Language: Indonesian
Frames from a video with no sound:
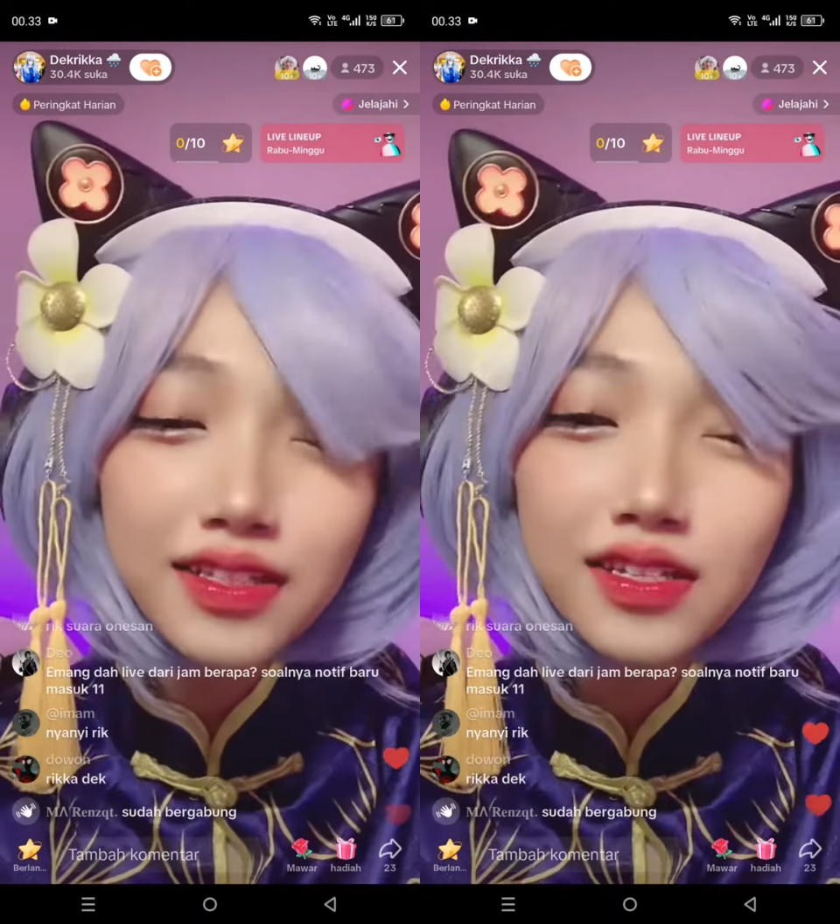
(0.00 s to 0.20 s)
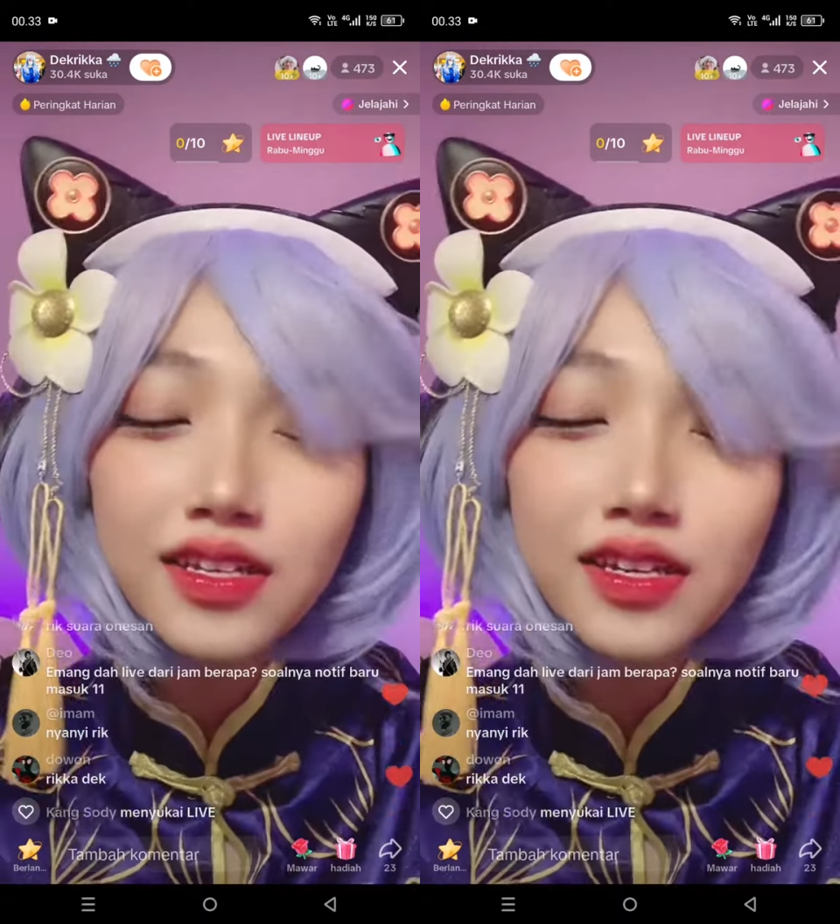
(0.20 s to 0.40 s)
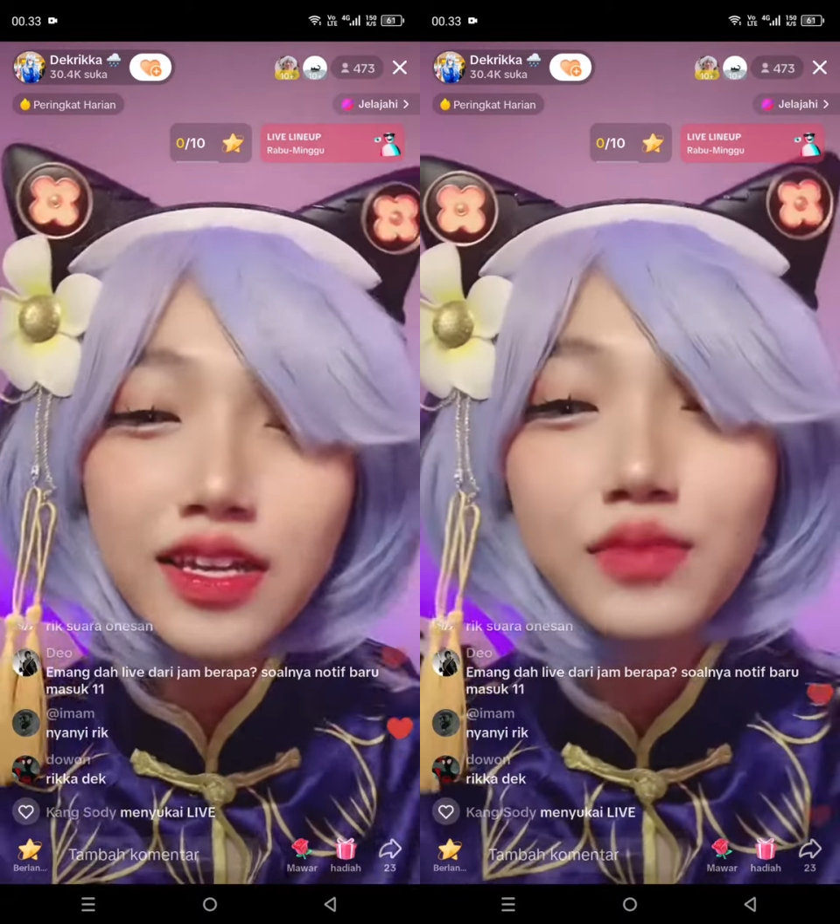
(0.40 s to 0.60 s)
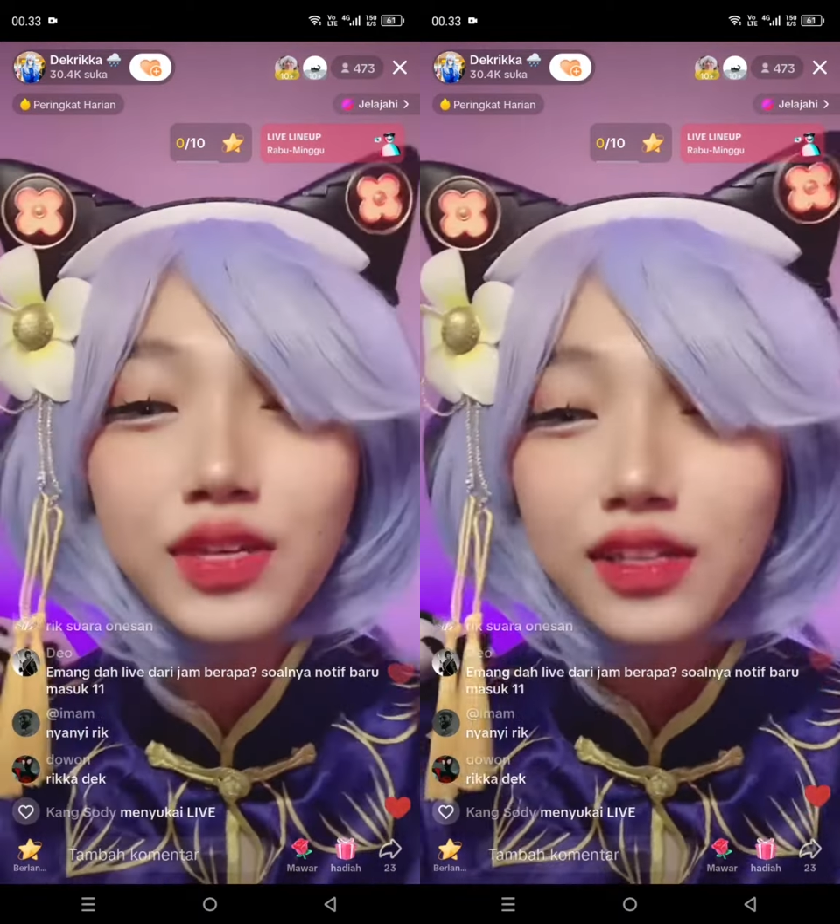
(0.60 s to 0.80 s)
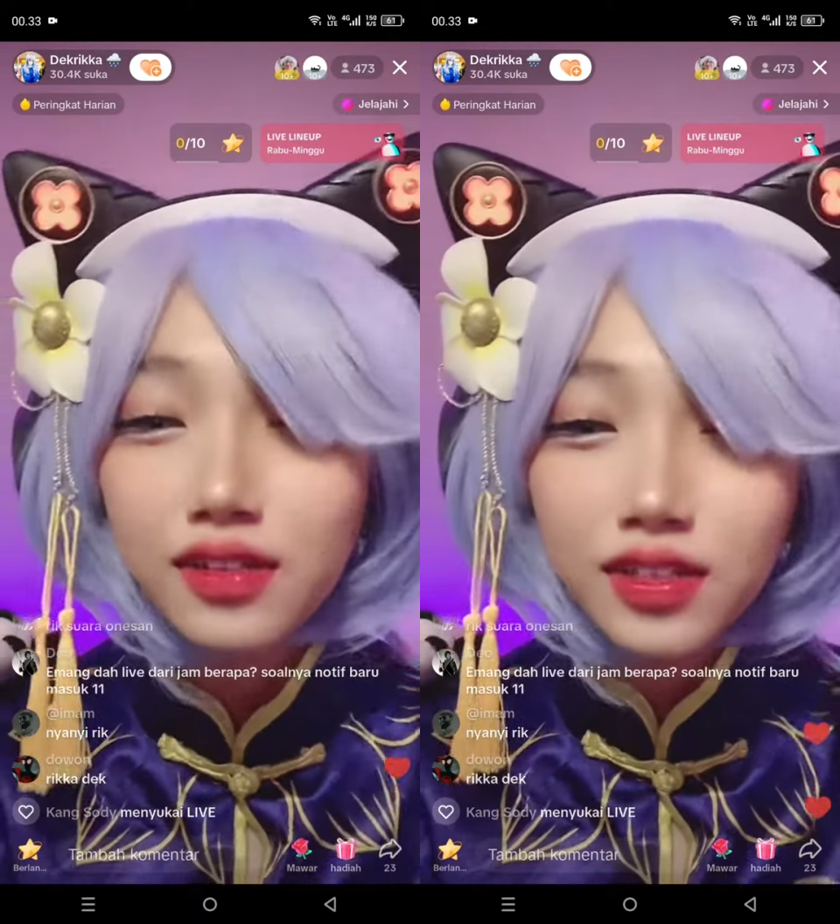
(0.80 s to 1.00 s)
jadi kayak
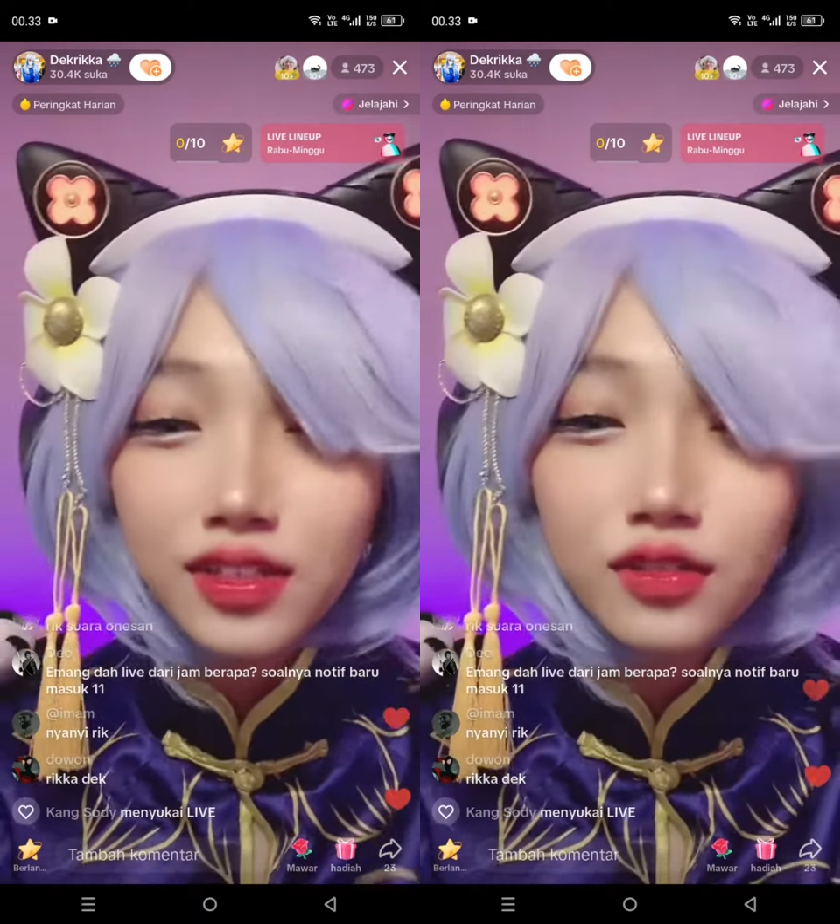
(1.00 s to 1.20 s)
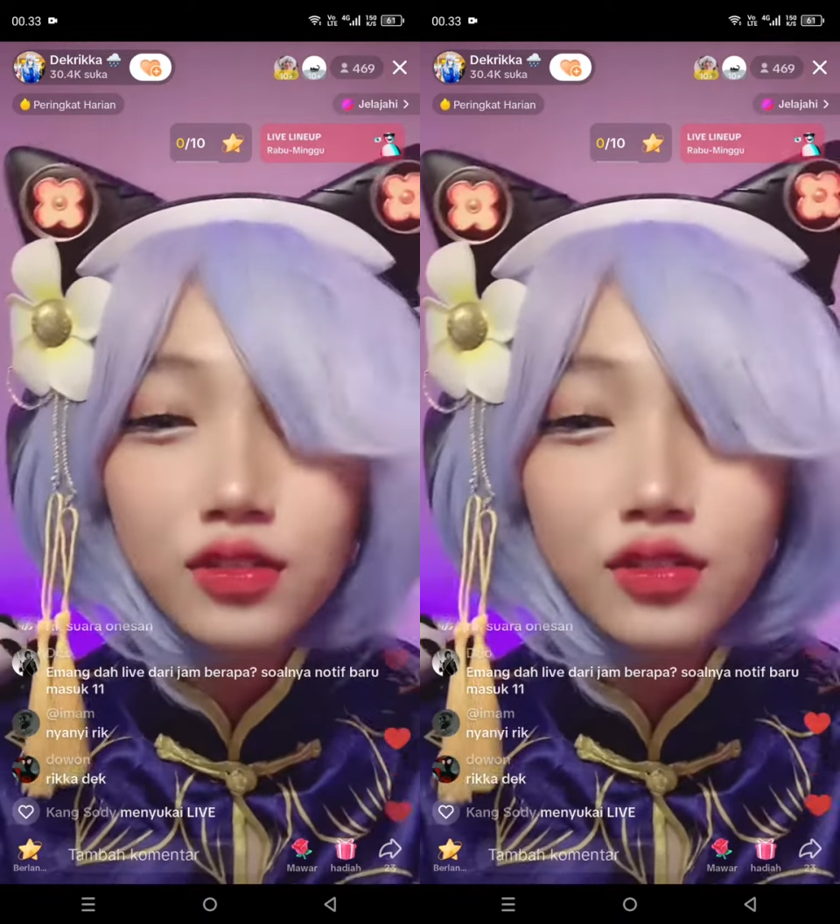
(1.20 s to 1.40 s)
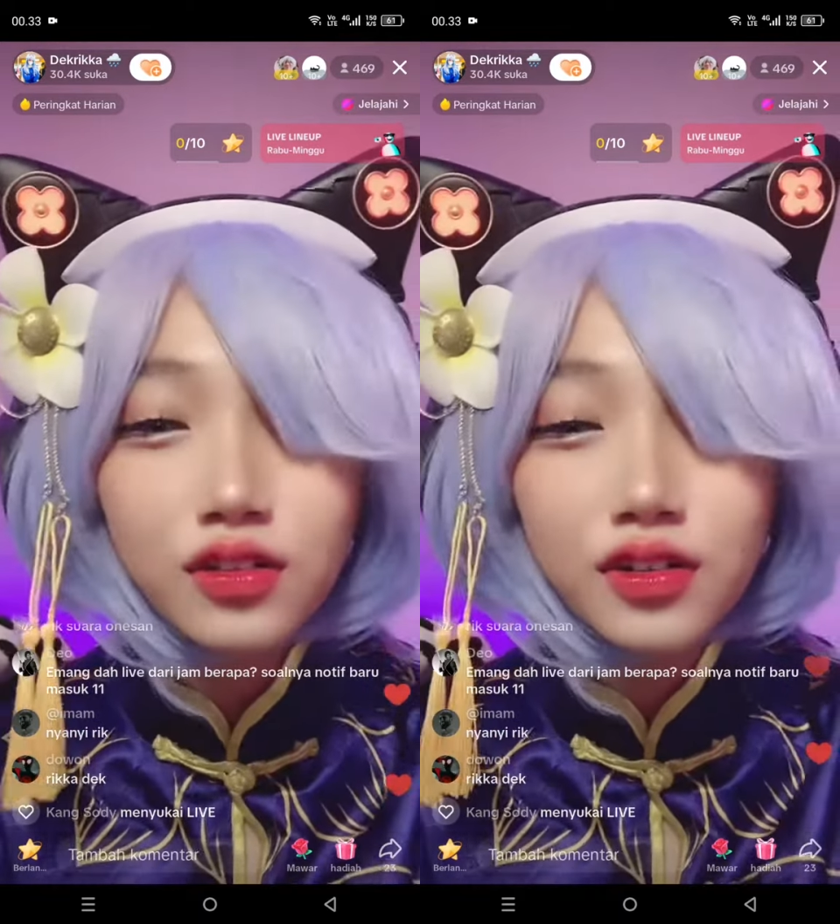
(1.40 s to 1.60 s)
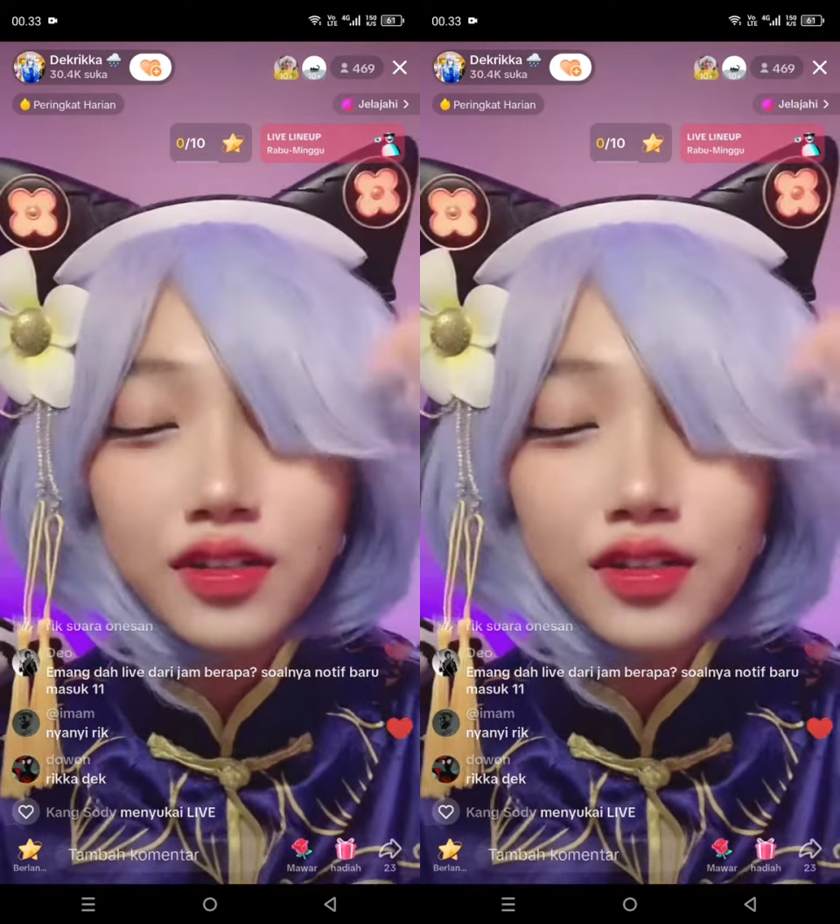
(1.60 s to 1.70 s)
bindeng gitu.